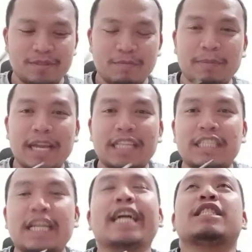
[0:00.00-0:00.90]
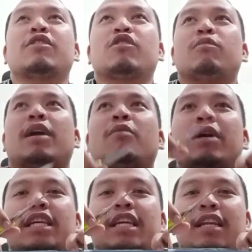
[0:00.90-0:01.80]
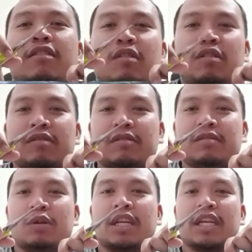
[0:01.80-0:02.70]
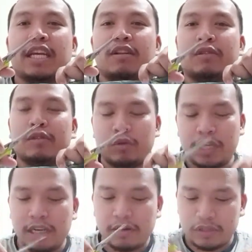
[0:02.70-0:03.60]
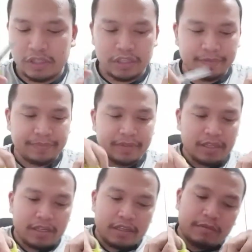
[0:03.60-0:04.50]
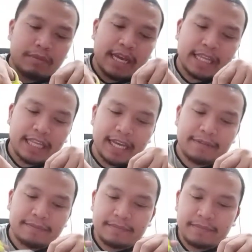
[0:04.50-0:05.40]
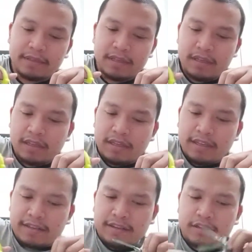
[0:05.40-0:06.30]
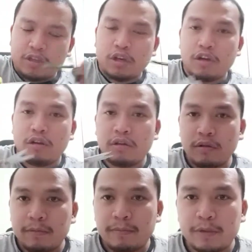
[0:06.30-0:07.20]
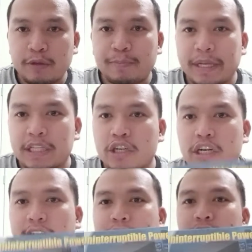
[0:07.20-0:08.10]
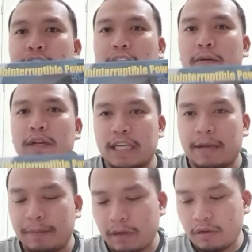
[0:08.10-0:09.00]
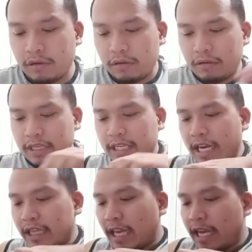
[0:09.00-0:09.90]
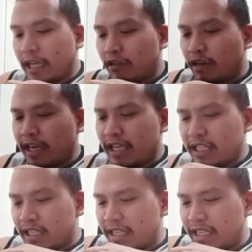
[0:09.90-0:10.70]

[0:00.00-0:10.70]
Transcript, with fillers: Mabigat siya guys. Siguro mga 1 kilo, 1 kilo to 2 kilos yung bigat niya. So, yung picture guys, dalawa siya pero isa lang talaga to guys.